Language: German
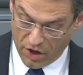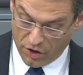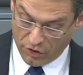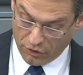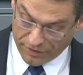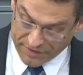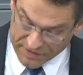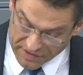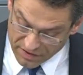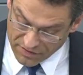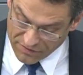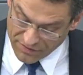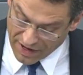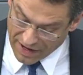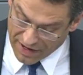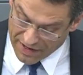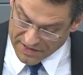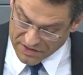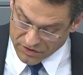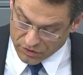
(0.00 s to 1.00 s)
Nutzen
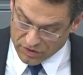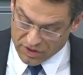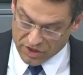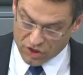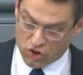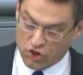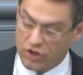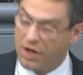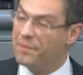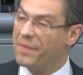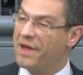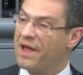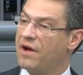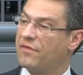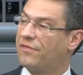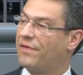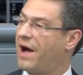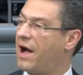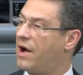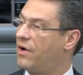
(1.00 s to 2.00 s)
wir also die schlimme
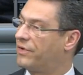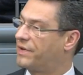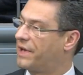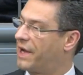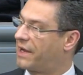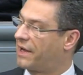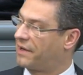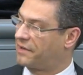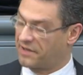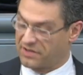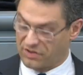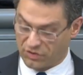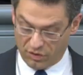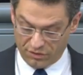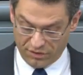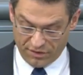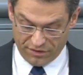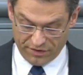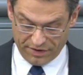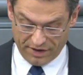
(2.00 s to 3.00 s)
Erfahrung der
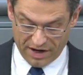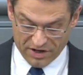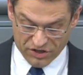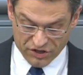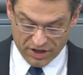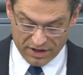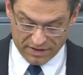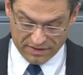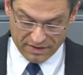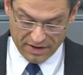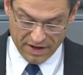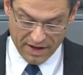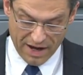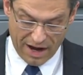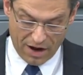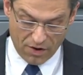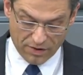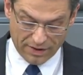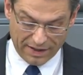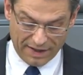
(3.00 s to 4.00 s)
Katastrophe von Rastatt
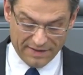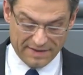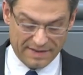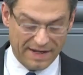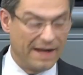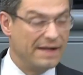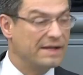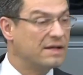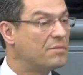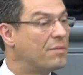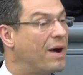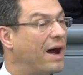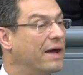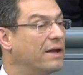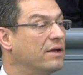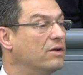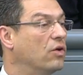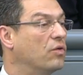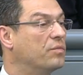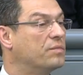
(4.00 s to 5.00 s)
auch ganz
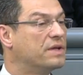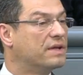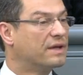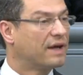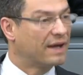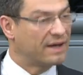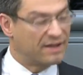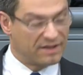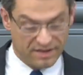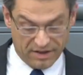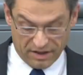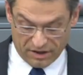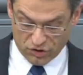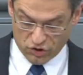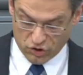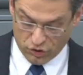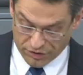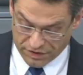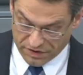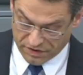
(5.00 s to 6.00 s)
allgemein, um die richtigen
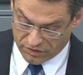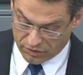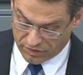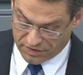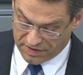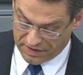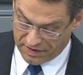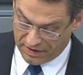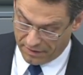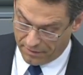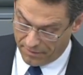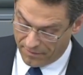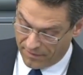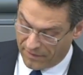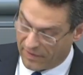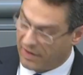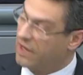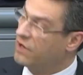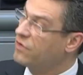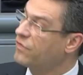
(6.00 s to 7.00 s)
Schlüsse zu ziehen.
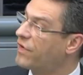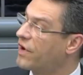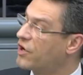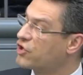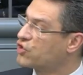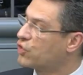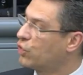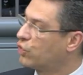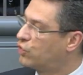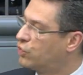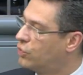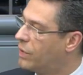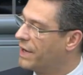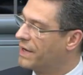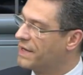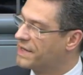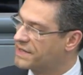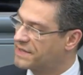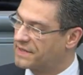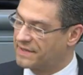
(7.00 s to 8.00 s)

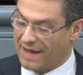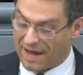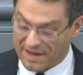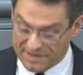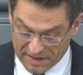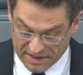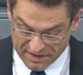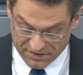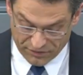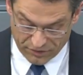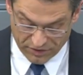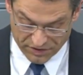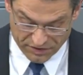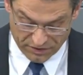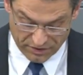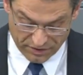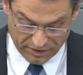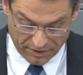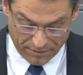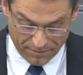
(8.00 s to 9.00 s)
Infrastruktur ist
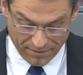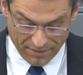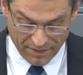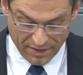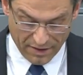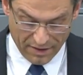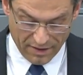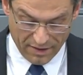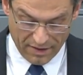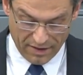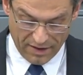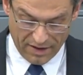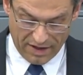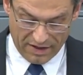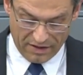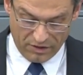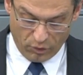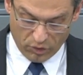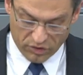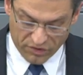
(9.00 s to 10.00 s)
Daseinsvorsorge.
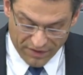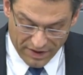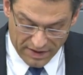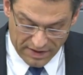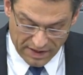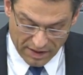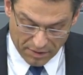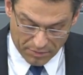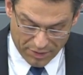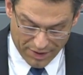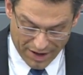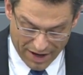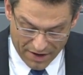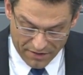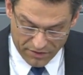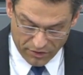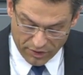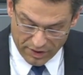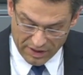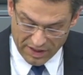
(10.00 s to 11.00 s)
In notwendige
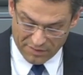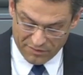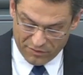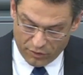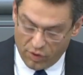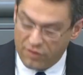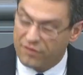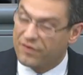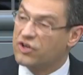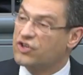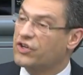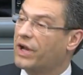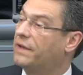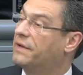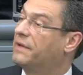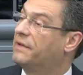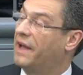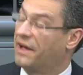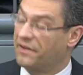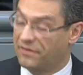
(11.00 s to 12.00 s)
Planungen im
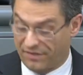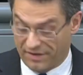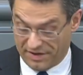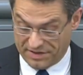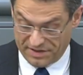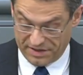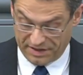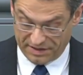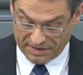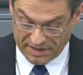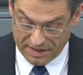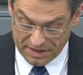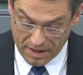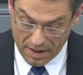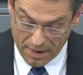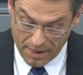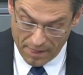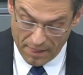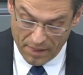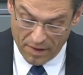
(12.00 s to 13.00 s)
wohlverstandenen langfristigen Sinn
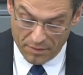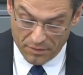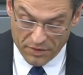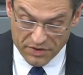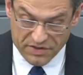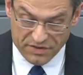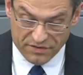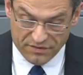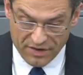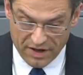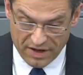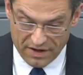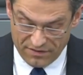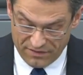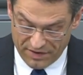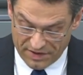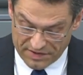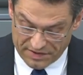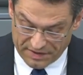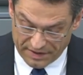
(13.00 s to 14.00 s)
müssen wir
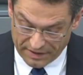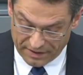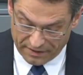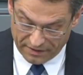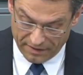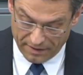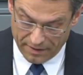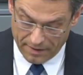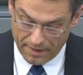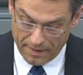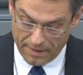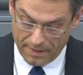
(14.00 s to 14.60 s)
investieren.